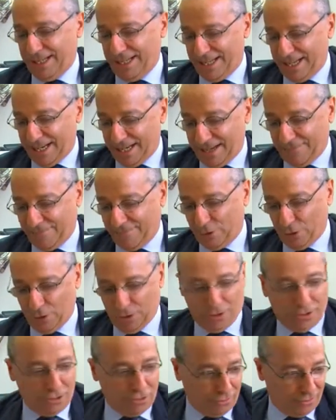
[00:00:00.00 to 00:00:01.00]
gliele
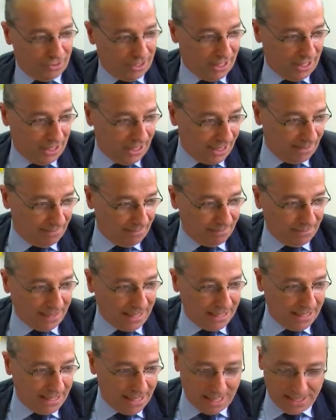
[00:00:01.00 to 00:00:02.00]
voglio dire
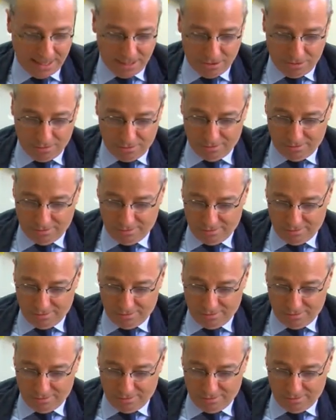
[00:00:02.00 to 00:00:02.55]
prendendo